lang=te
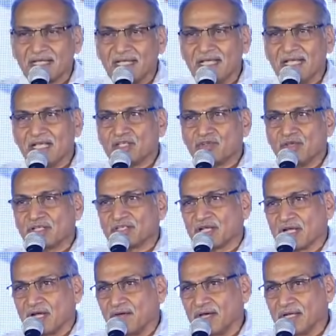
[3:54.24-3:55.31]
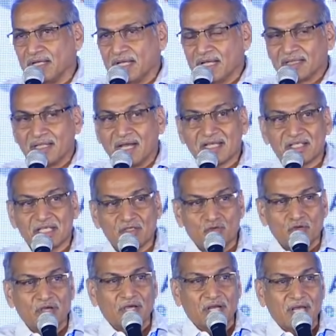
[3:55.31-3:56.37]
దేశానికి స్వేచ్ఛ కావాలి
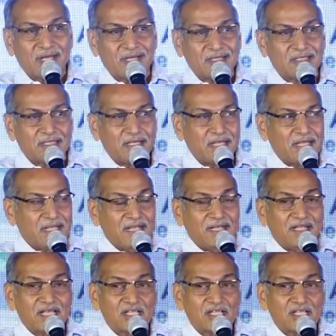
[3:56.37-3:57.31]
దాస్య శృంఖరాల నుంచి